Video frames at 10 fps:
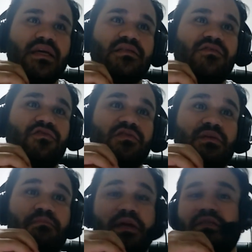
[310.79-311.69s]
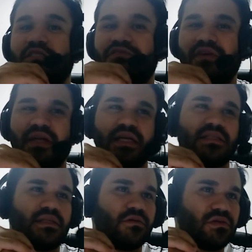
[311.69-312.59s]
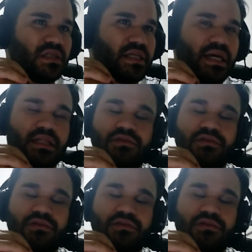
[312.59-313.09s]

Se você pensa diferente, tem outra ideia,